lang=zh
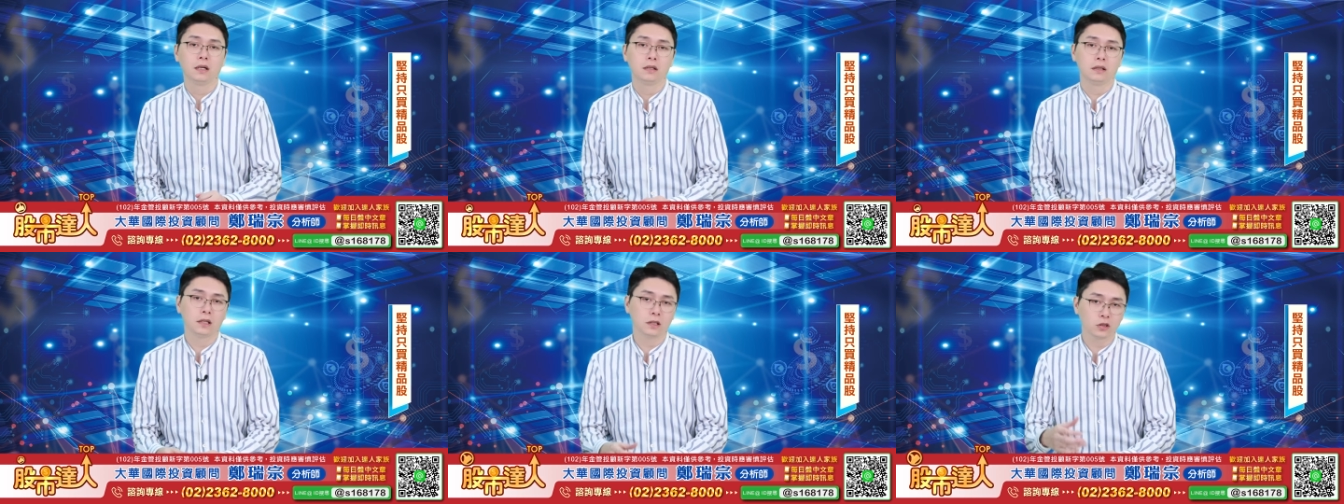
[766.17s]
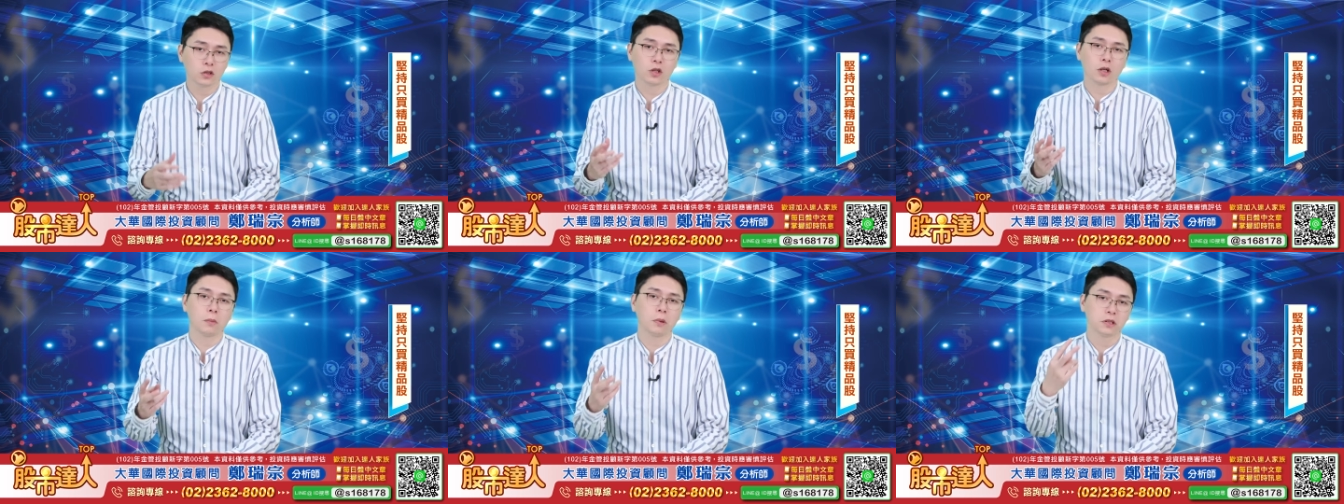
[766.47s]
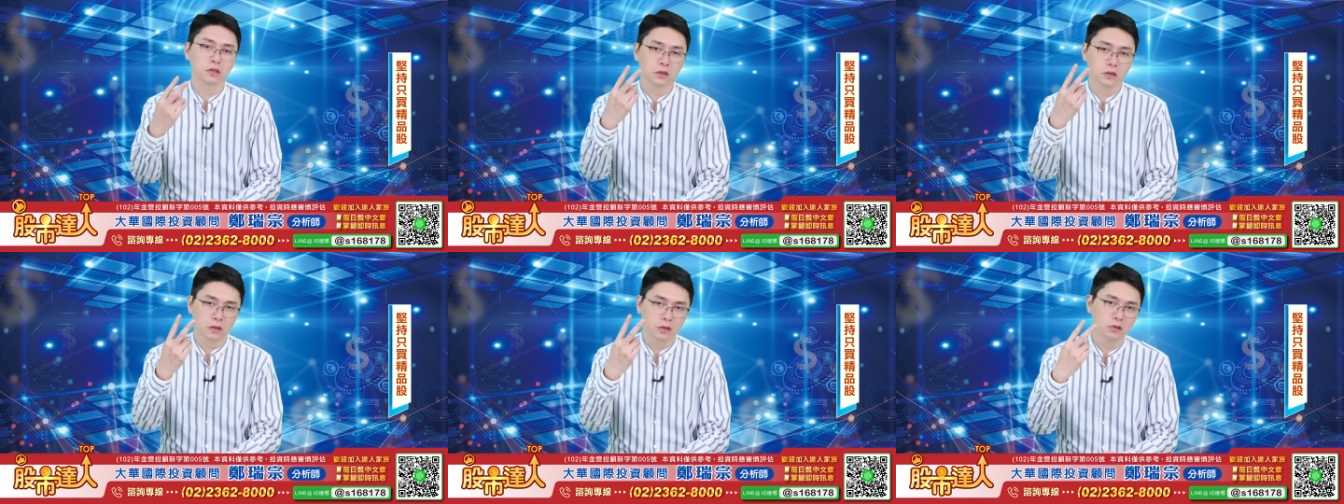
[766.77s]
那时候搞不
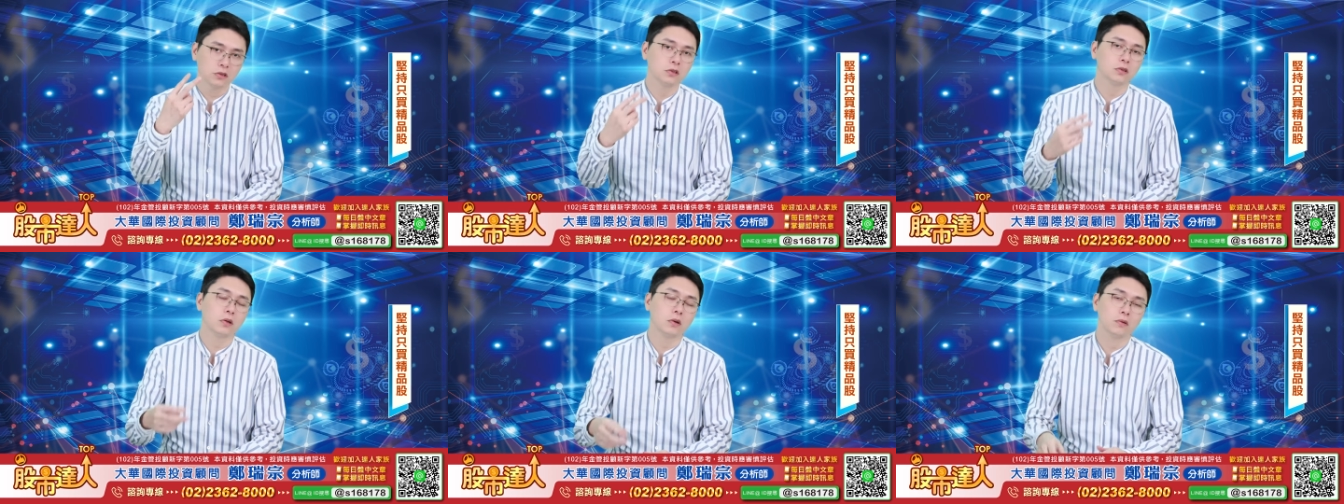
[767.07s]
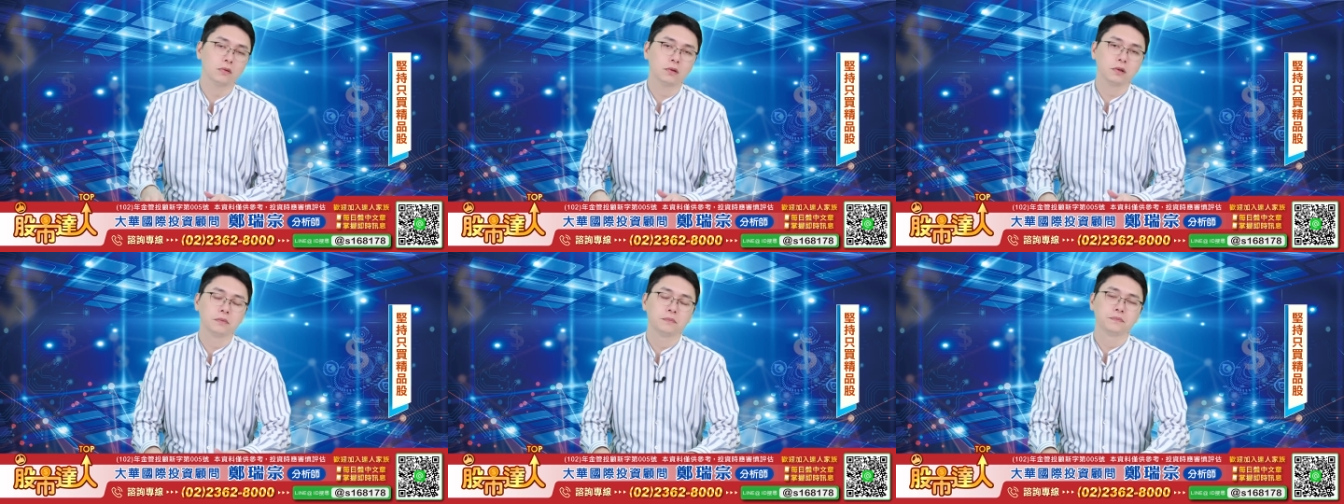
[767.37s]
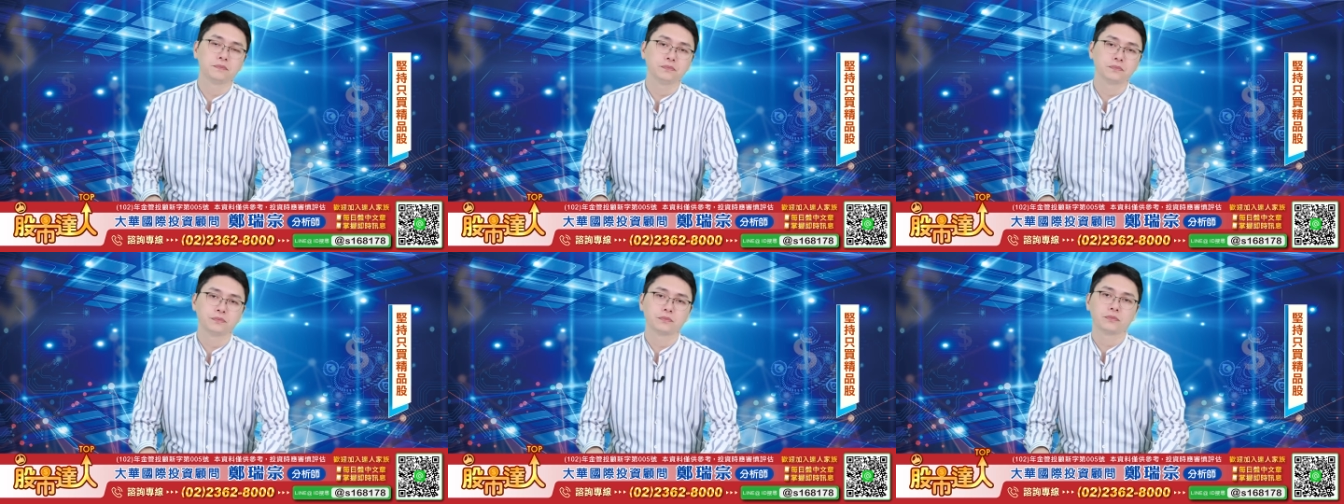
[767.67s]
好就二字头
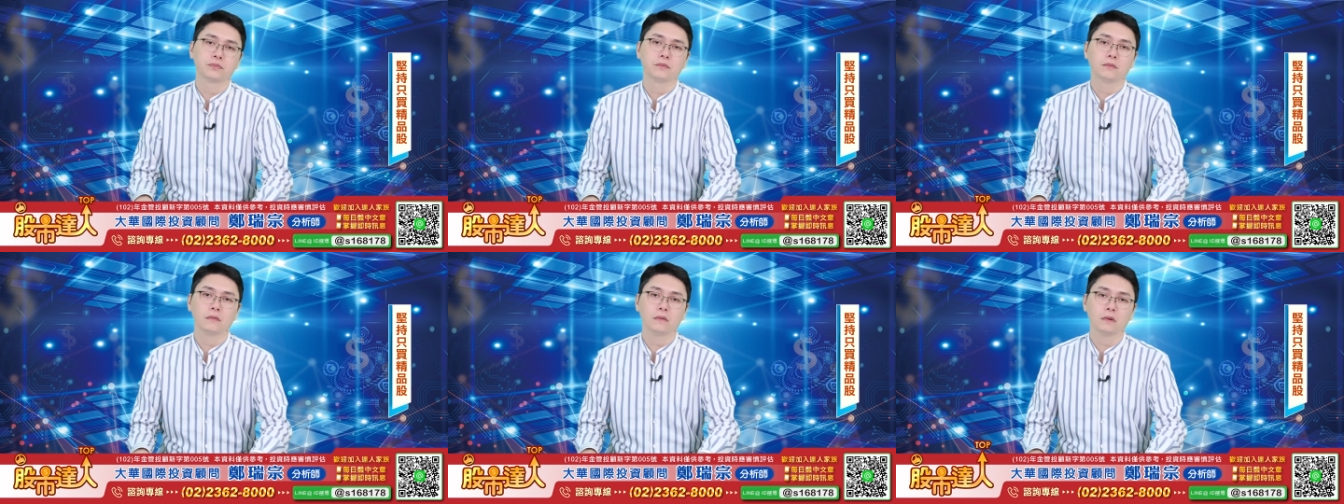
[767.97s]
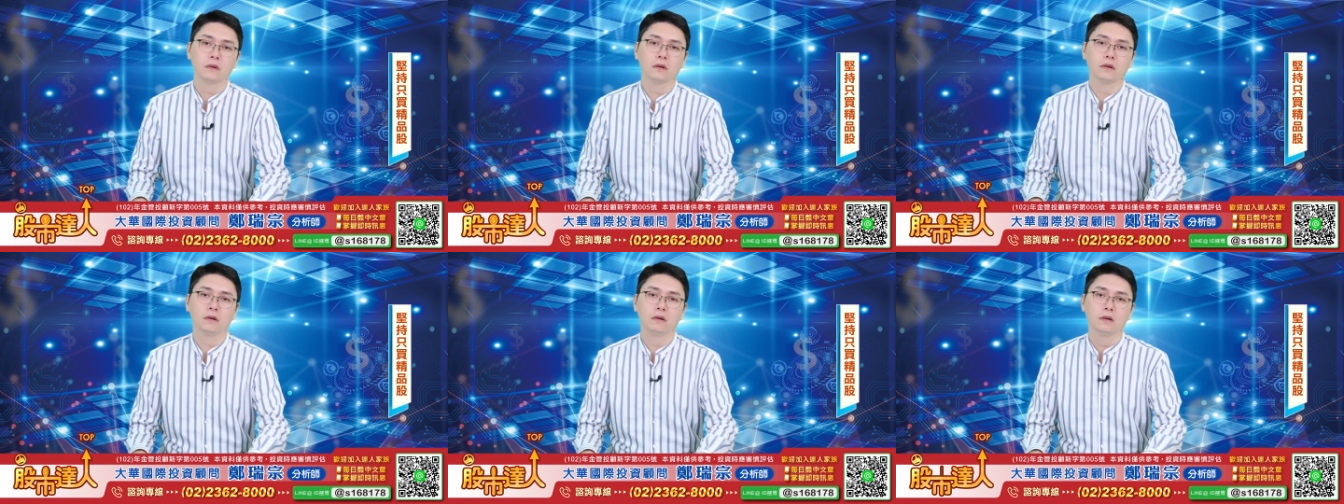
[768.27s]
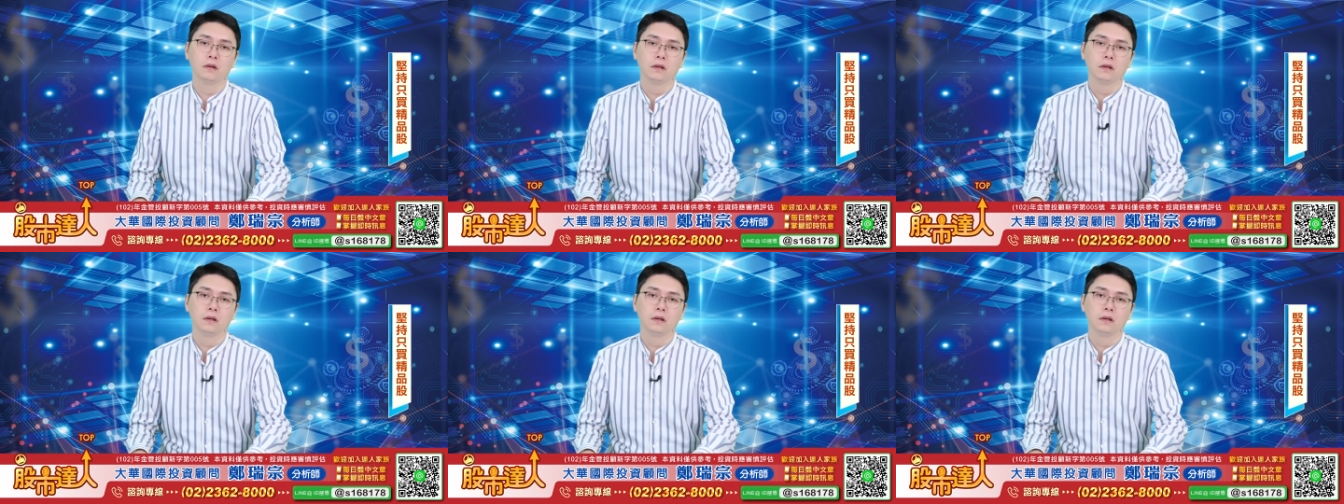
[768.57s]
了。